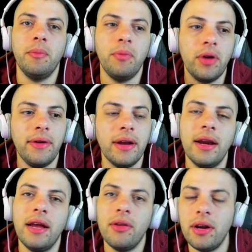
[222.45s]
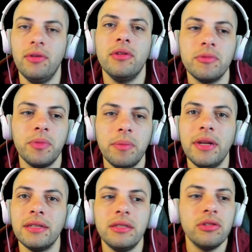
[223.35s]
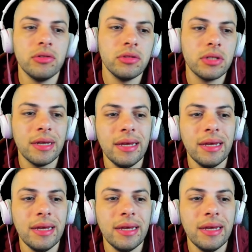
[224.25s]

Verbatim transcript: por haber ganado algo en las primeras seasons.